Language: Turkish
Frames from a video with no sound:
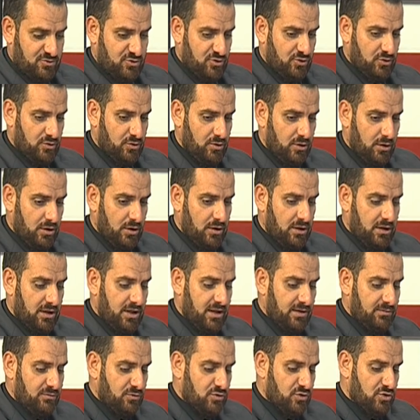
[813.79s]
Çünkü
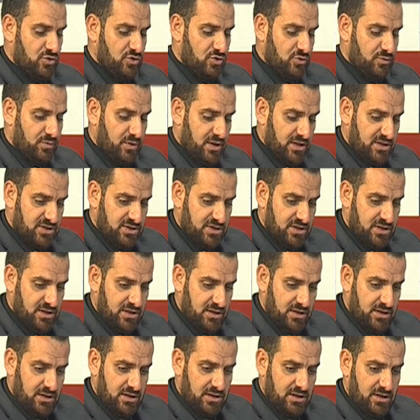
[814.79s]
hem Küçükbaş
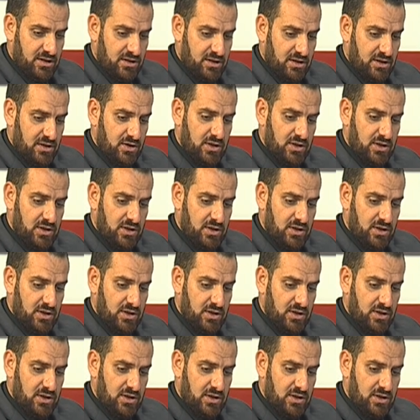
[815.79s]
e,